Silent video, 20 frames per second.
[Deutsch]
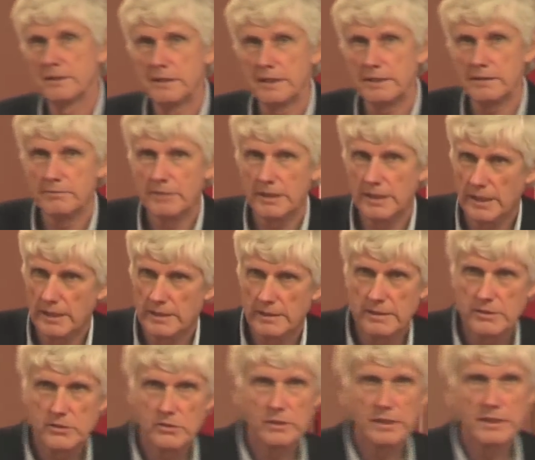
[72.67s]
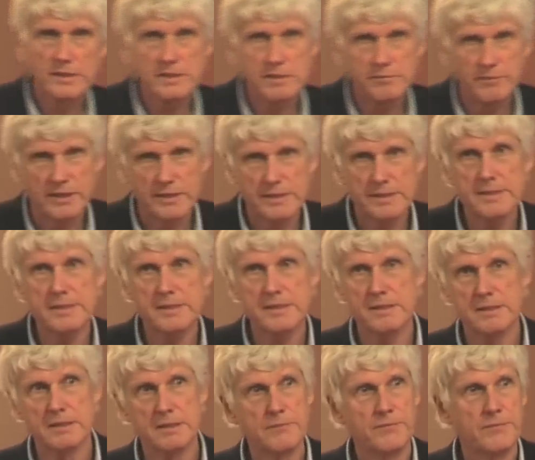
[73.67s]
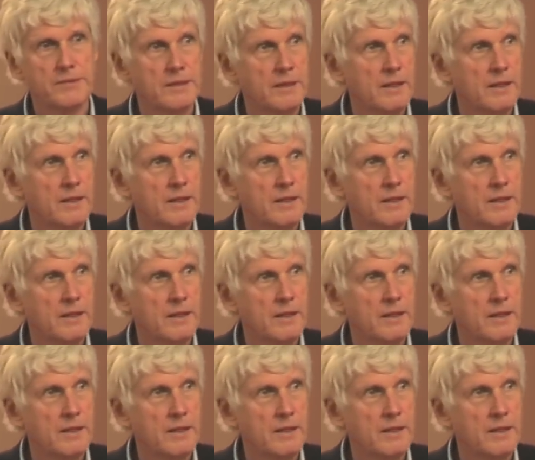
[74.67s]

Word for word: denkt man eigentlich zuletzt, man isst sie.